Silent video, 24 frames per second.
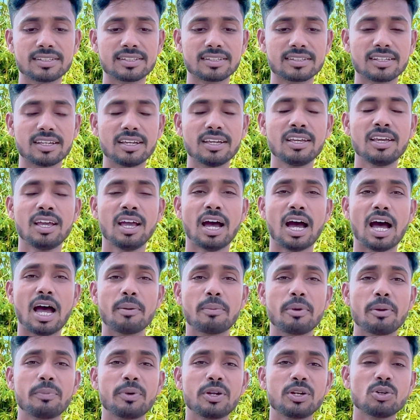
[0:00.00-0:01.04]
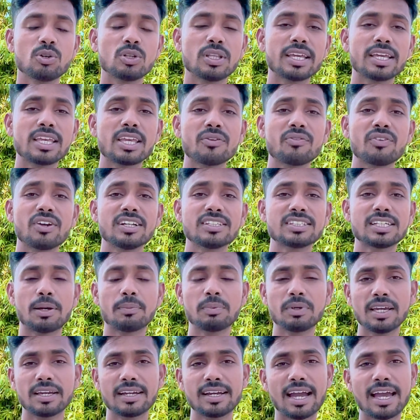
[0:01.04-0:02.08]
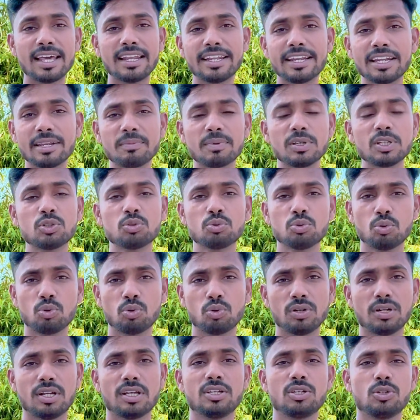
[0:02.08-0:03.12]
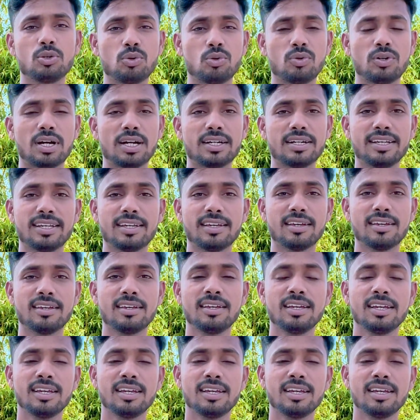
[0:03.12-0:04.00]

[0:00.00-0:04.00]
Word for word: सकते हैं अब ये वीडियो देखिए फ्रेंड्स आपके गैलरी में शो नहीं होगा ठीक है